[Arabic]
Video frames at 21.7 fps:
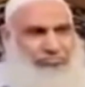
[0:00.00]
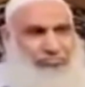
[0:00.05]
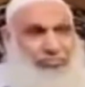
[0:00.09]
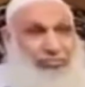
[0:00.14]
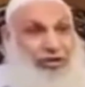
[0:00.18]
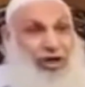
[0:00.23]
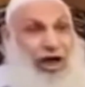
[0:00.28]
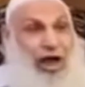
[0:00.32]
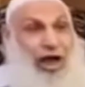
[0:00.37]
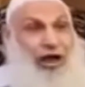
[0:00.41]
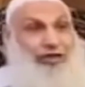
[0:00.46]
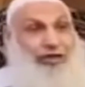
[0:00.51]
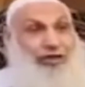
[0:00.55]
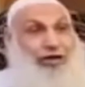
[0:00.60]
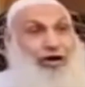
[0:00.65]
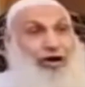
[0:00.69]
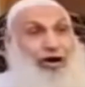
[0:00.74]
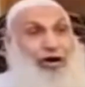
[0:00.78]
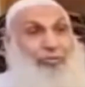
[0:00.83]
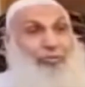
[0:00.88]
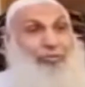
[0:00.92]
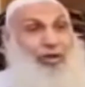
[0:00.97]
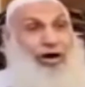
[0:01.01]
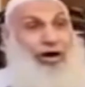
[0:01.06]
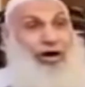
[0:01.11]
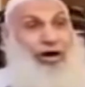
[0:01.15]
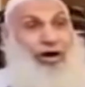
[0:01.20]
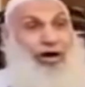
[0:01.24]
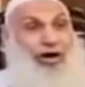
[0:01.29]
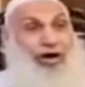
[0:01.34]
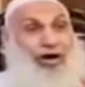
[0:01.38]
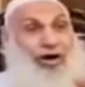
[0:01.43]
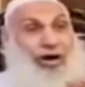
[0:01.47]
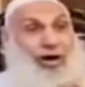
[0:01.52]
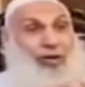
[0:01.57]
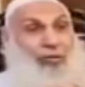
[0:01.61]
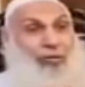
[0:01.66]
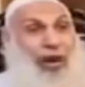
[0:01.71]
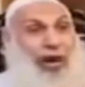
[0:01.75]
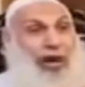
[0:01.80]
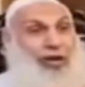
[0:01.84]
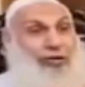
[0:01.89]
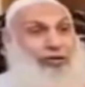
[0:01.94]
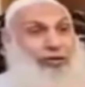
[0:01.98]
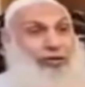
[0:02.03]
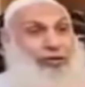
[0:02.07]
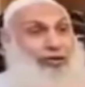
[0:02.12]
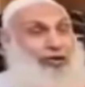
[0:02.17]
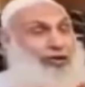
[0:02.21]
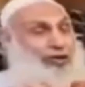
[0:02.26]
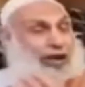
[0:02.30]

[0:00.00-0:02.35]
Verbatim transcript: يعني غابة أو حديقة